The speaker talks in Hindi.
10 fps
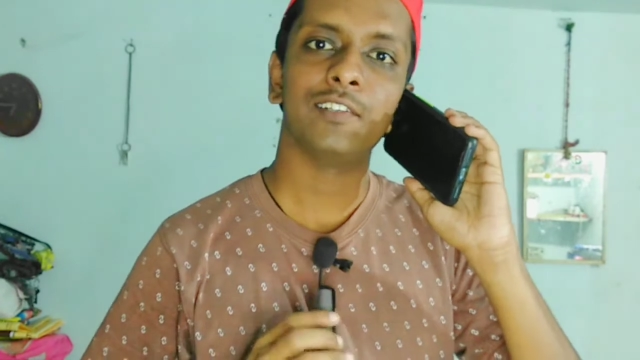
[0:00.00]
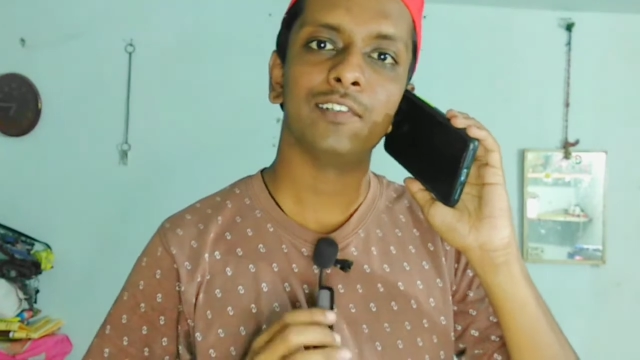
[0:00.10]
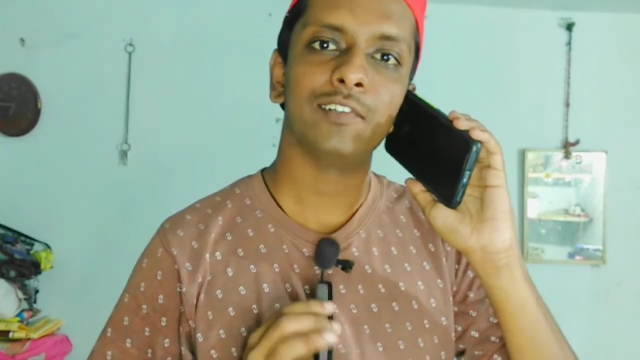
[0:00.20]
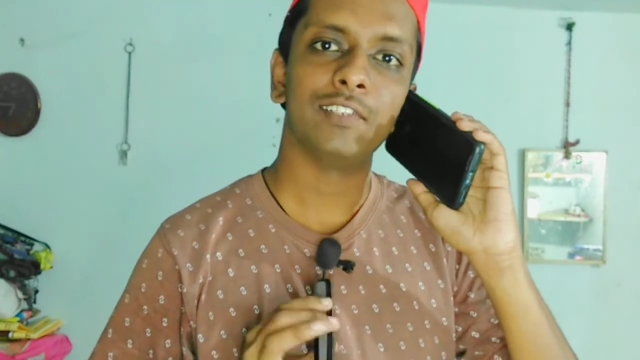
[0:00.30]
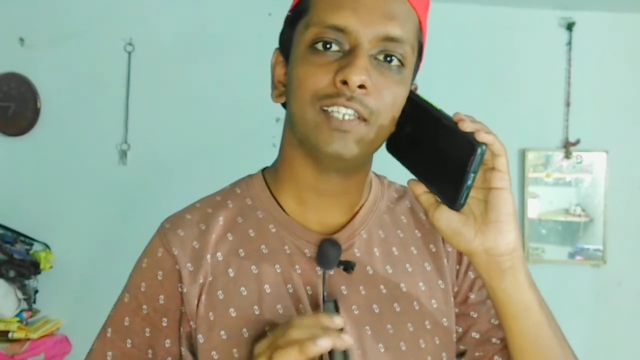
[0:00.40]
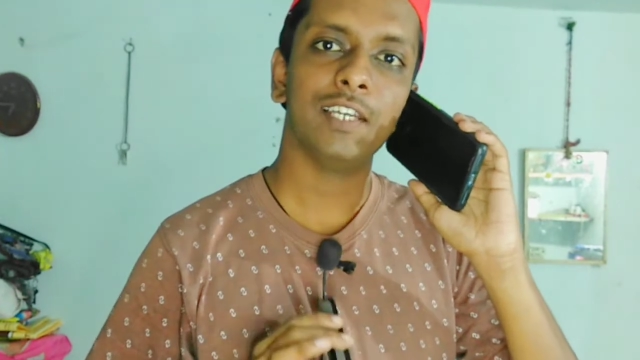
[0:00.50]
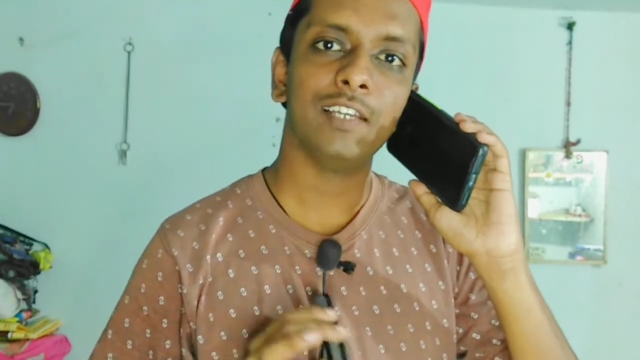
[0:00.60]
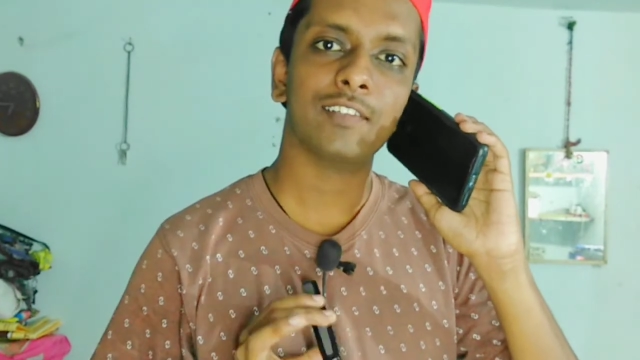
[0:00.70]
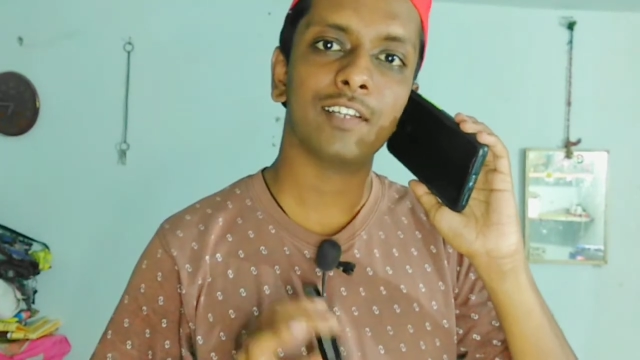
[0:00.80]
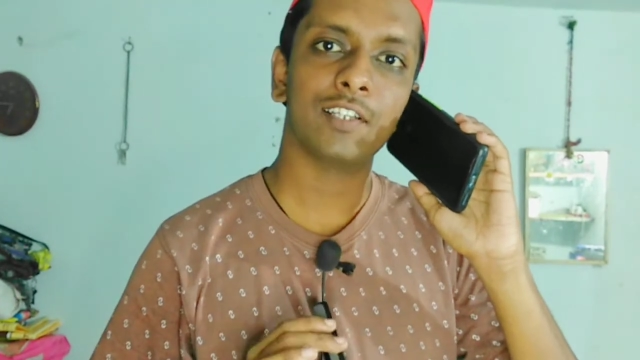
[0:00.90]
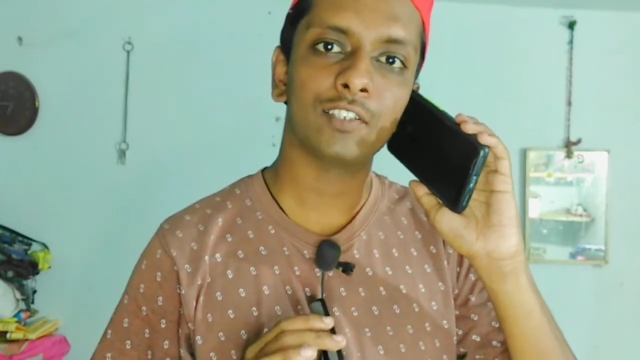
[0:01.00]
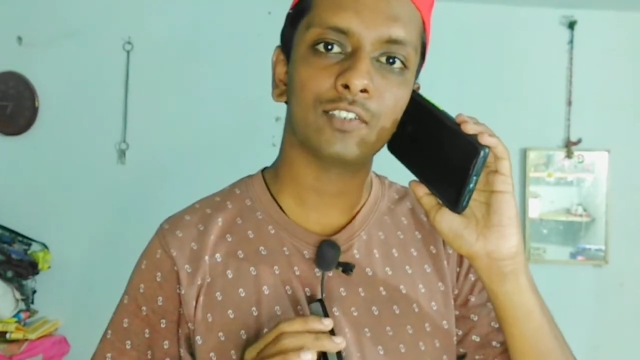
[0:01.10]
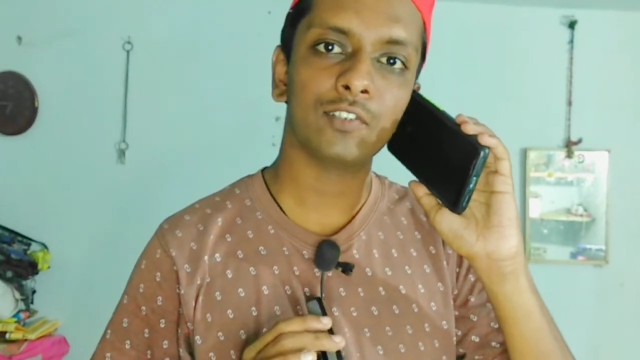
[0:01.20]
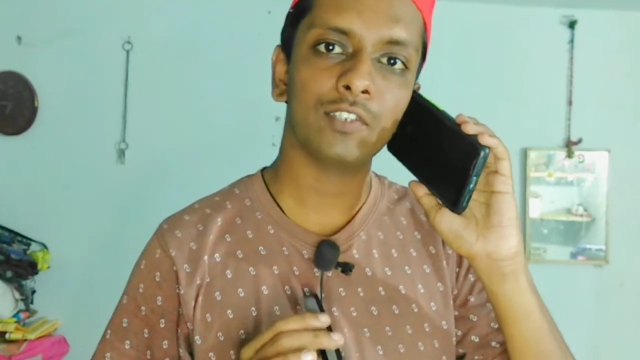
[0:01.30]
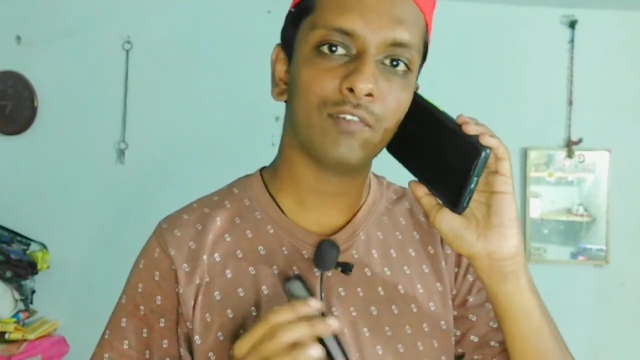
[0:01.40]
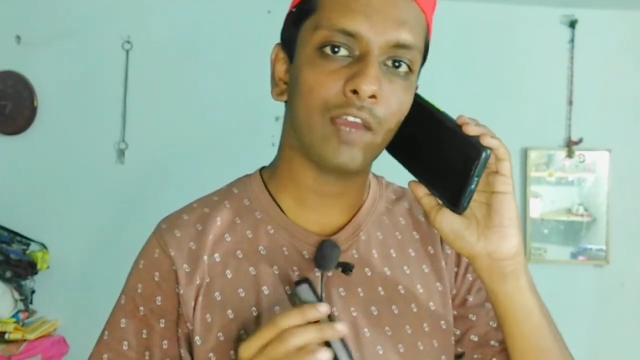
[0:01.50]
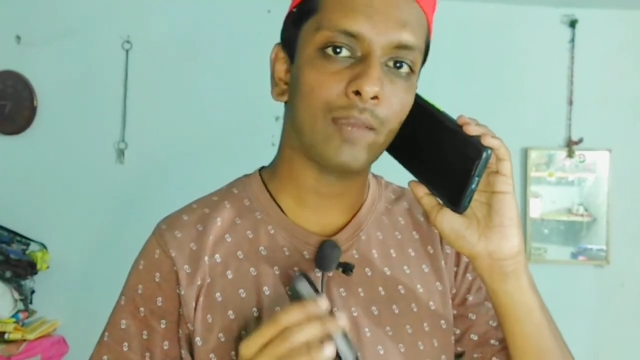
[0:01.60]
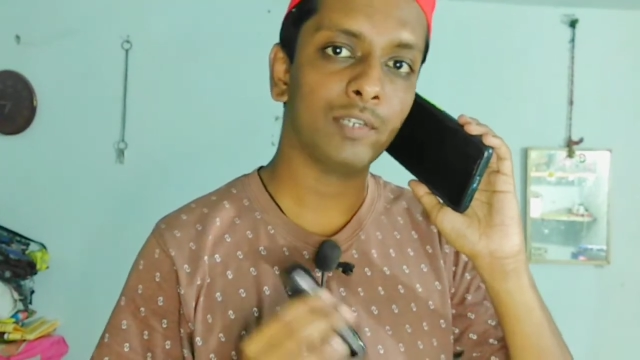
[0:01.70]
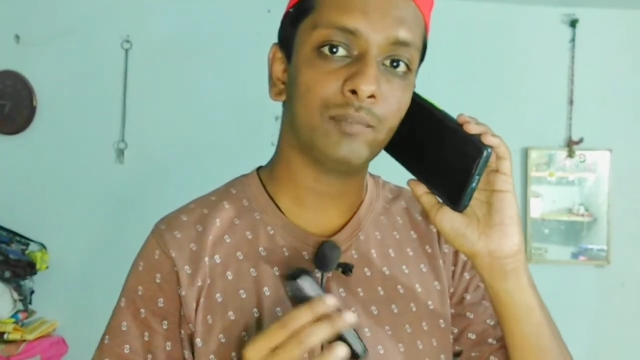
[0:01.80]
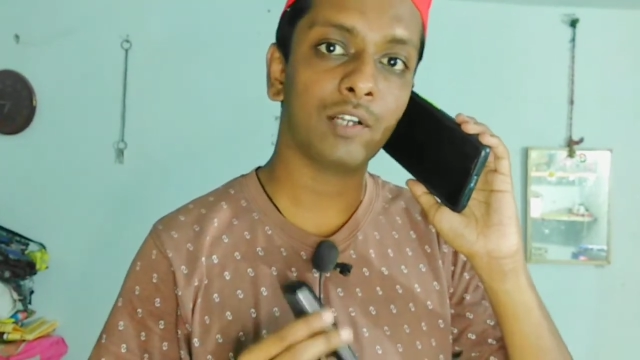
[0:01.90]
ये है इसका रिंगटोन ये वाइब्रेट भी
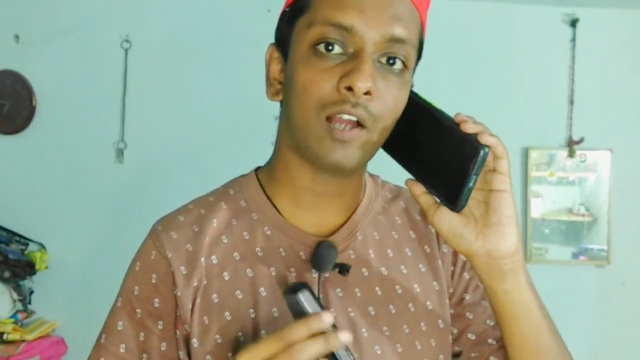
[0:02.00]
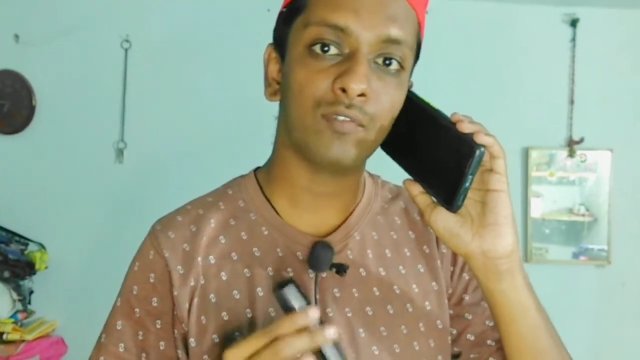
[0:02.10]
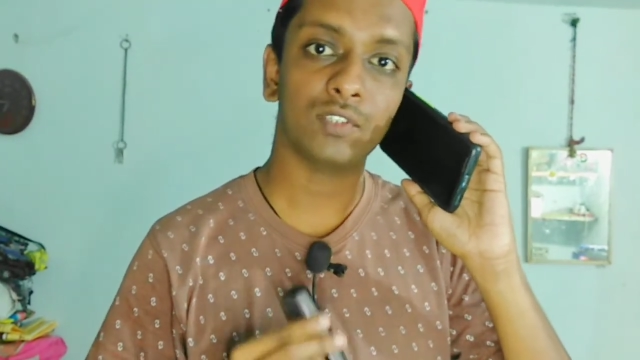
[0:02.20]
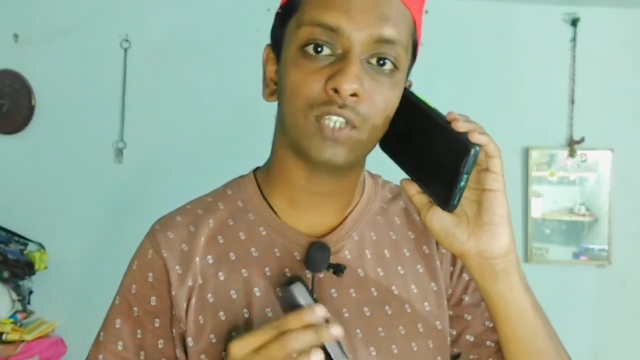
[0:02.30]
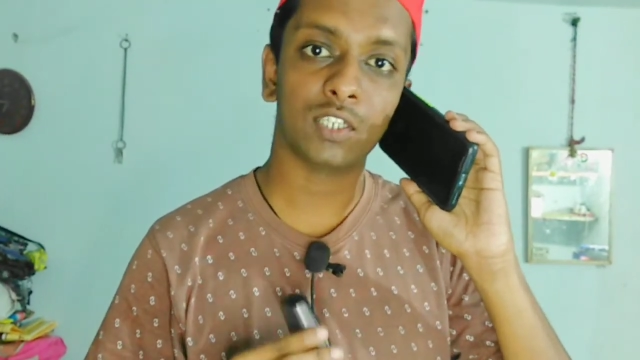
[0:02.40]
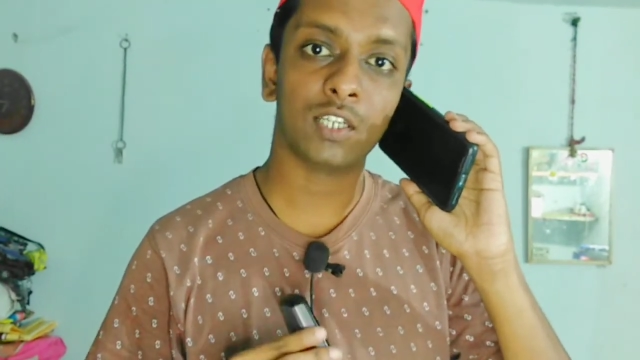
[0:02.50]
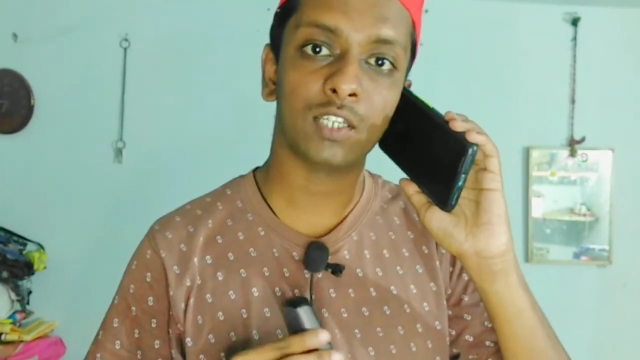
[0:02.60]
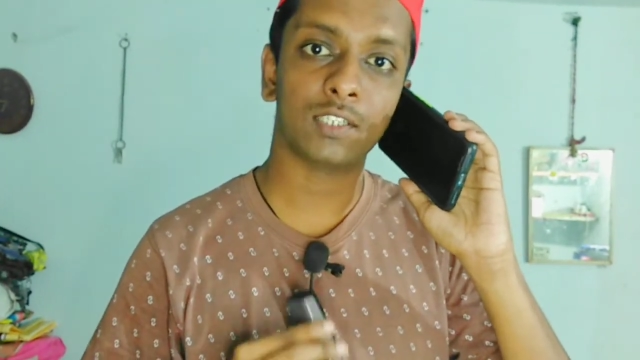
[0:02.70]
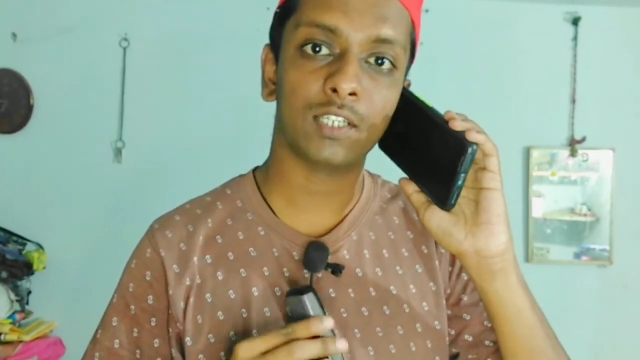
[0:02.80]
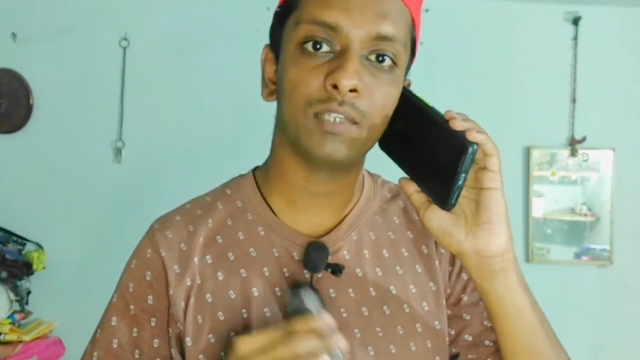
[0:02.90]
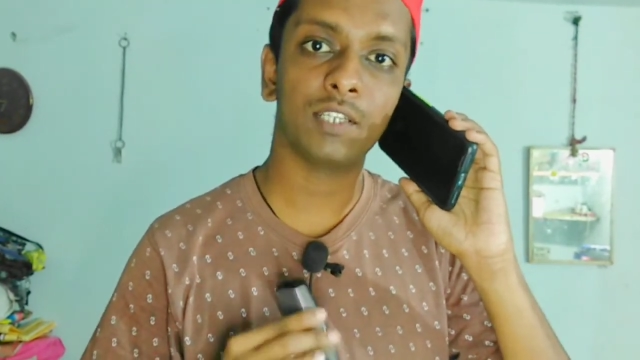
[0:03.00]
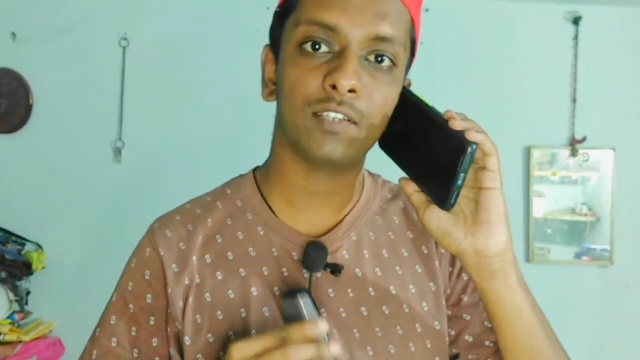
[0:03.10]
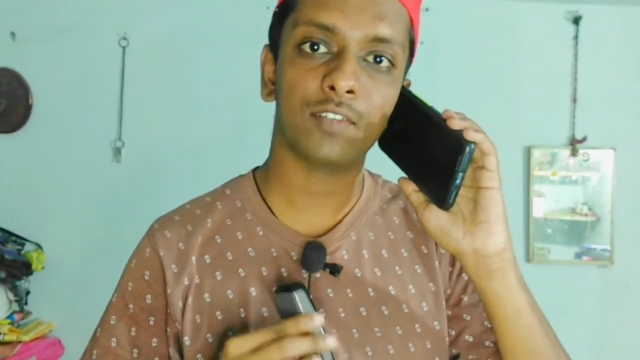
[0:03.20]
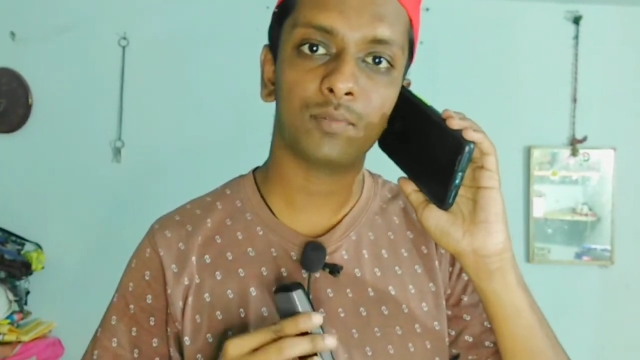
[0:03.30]
काफ़ी तगड़ा कर रहा है अभी के हिसाब से